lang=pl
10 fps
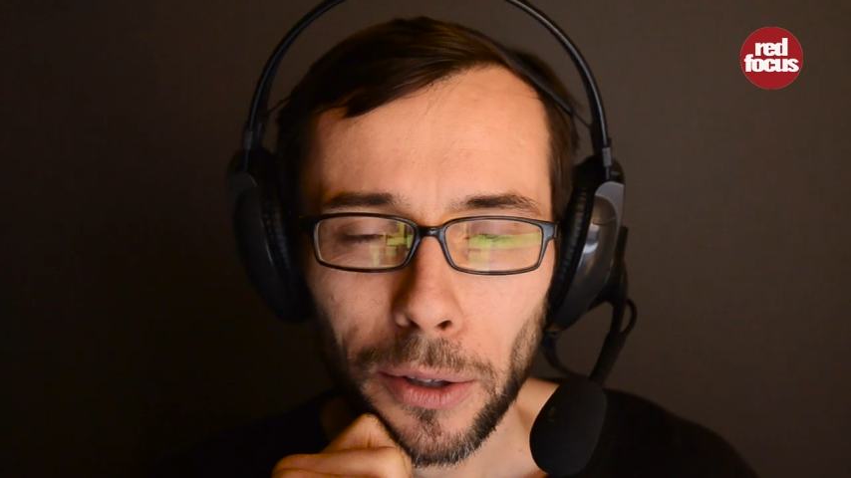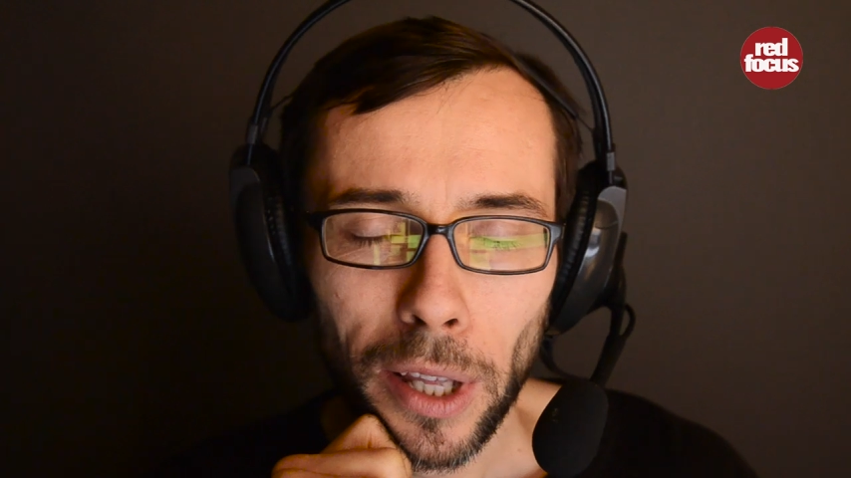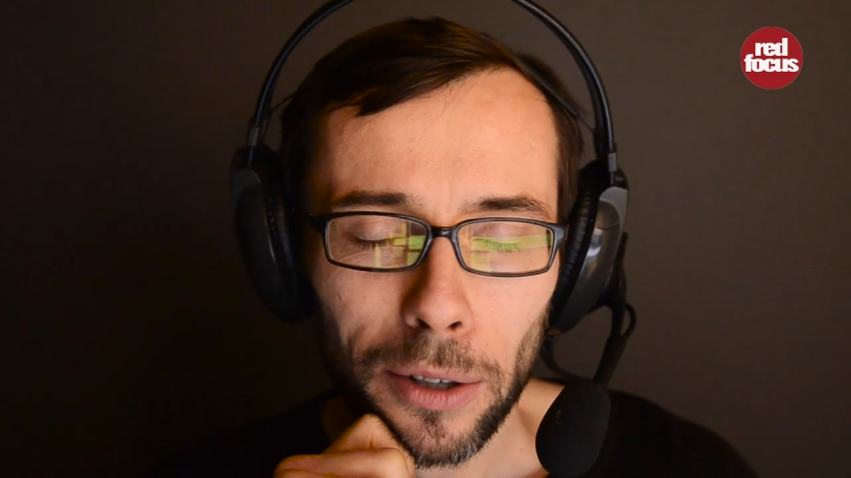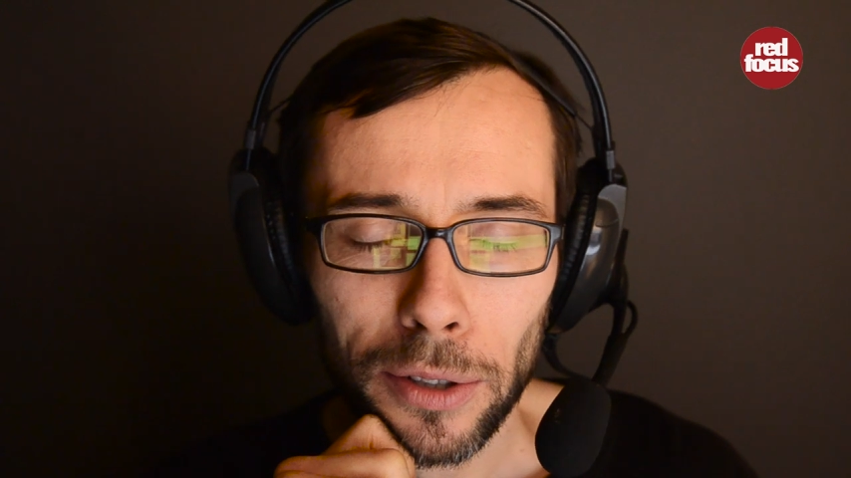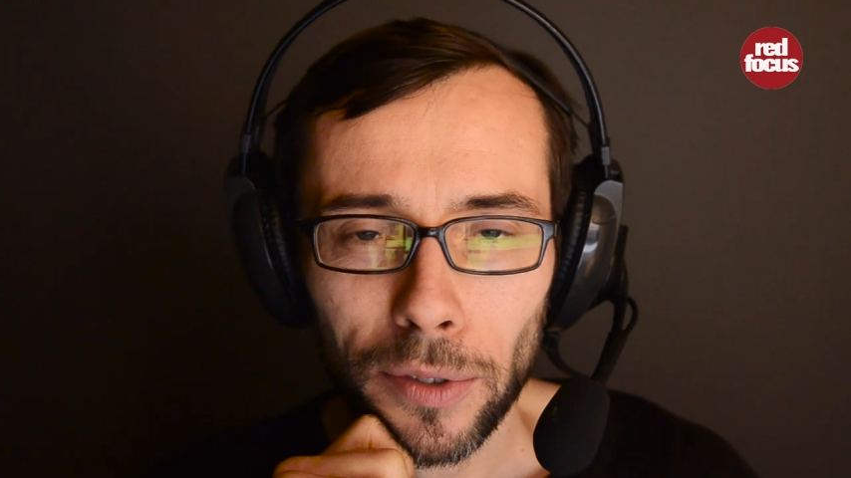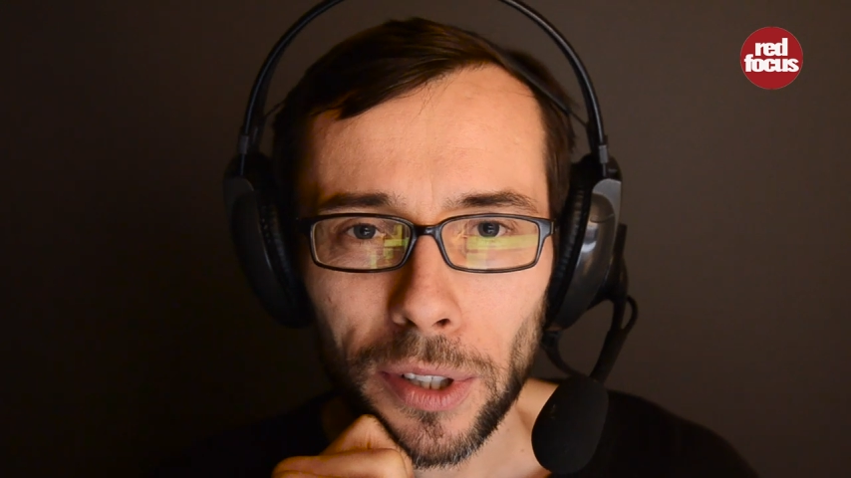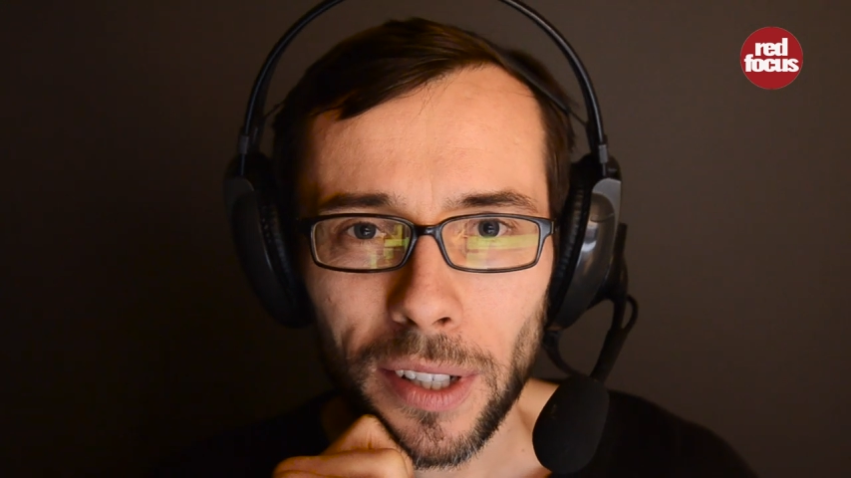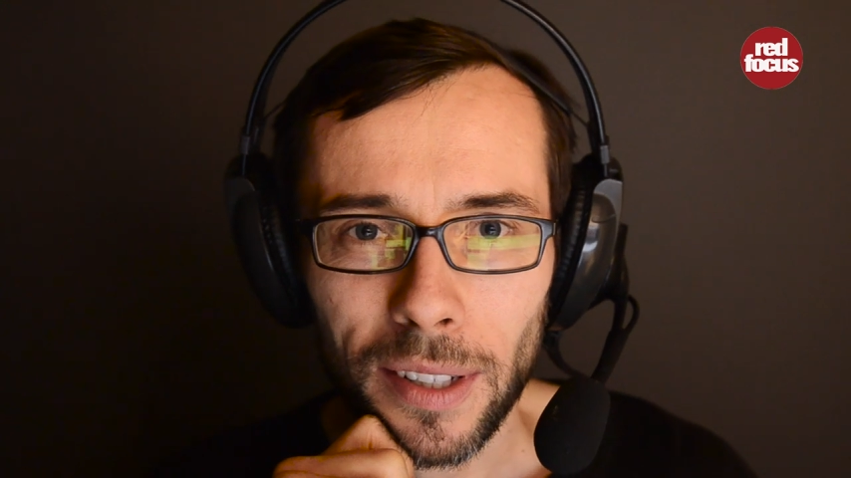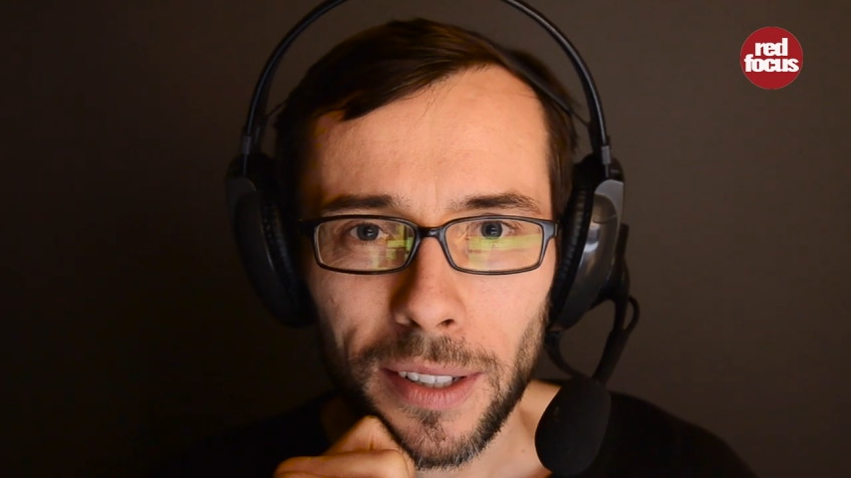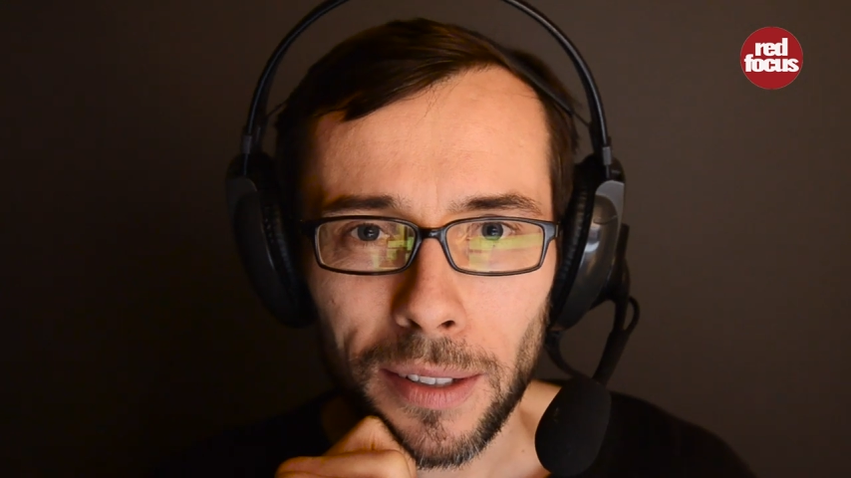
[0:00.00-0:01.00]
No tak, oczywiście